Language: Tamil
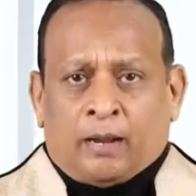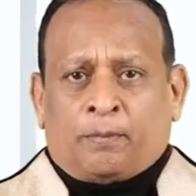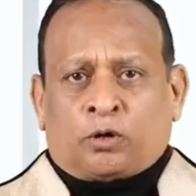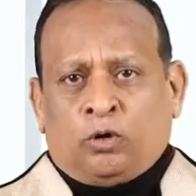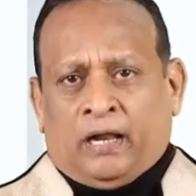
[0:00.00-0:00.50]

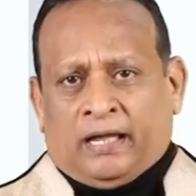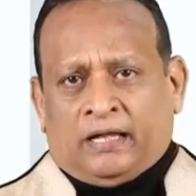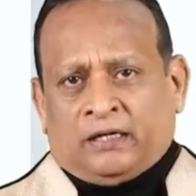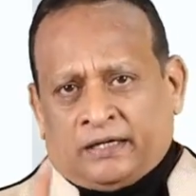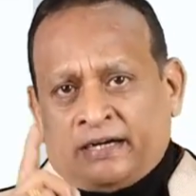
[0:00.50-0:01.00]
நமக்குள்ளே
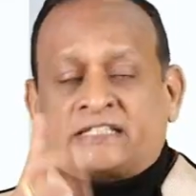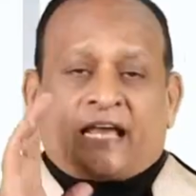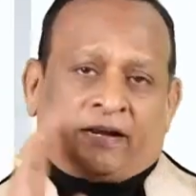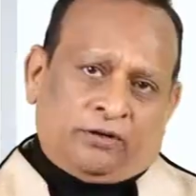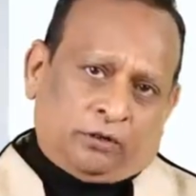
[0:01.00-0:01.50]

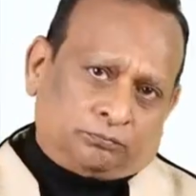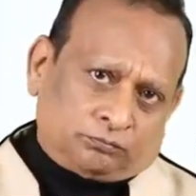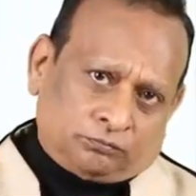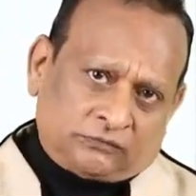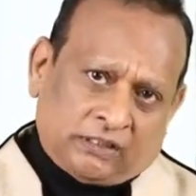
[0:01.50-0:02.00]
டிசைர் வேணும்
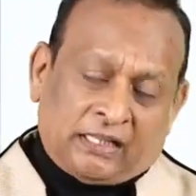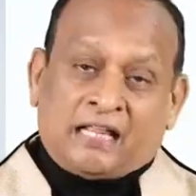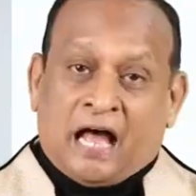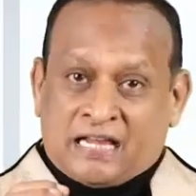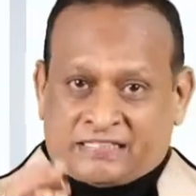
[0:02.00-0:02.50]

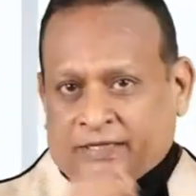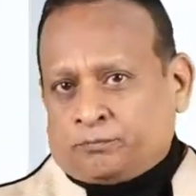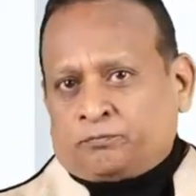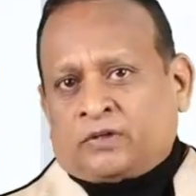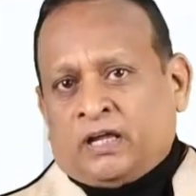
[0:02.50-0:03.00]
அதாவது ஆசை
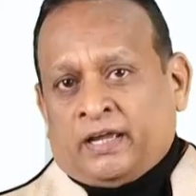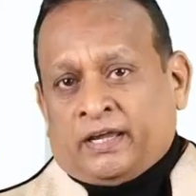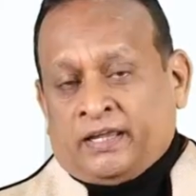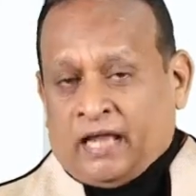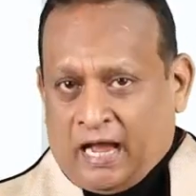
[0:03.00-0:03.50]

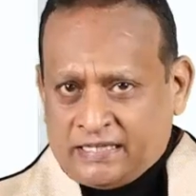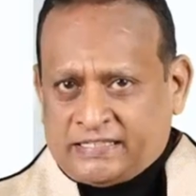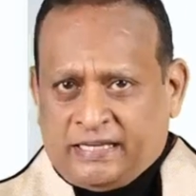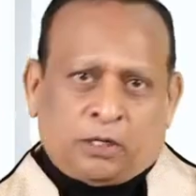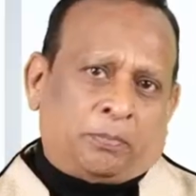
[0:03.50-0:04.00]
இந்த
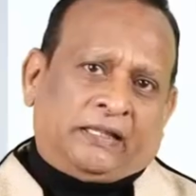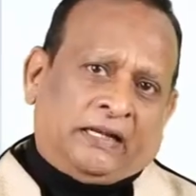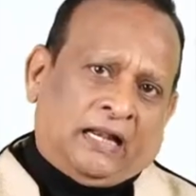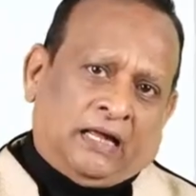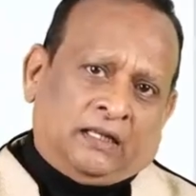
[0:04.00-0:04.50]
ஆசை இருக்குது
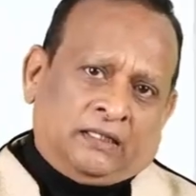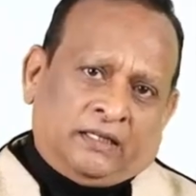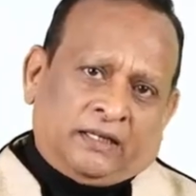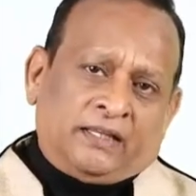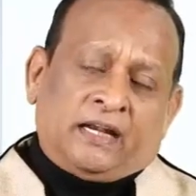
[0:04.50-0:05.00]
பார்த்தீங்களா
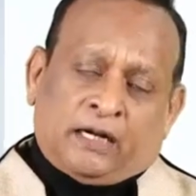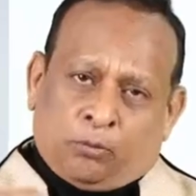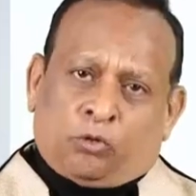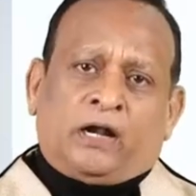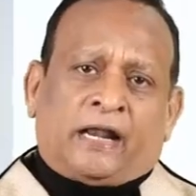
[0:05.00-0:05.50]
இதில்
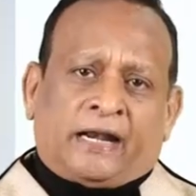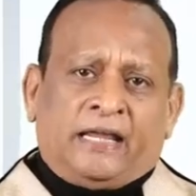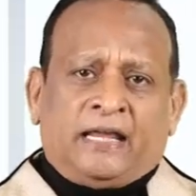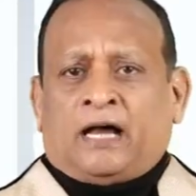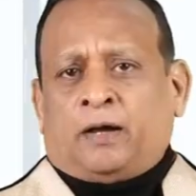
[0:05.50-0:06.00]
நமக்குள்ளே
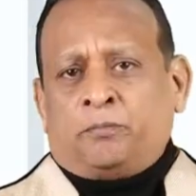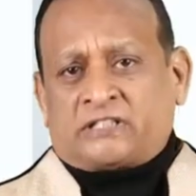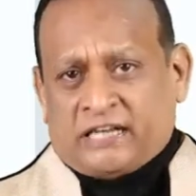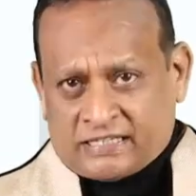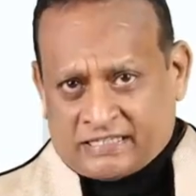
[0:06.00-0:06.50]
நிறைய
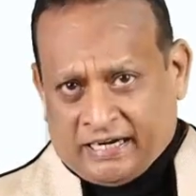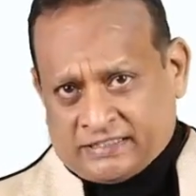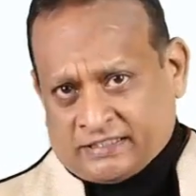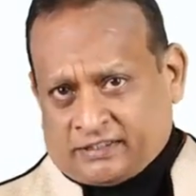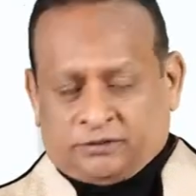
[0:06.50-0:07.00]
மிஸ்
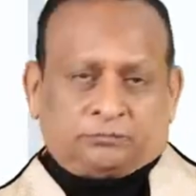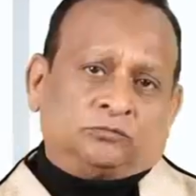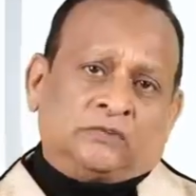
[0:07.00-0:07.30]
அண்டர்ஸ்டாண்டிங்ஸ் இருக்குது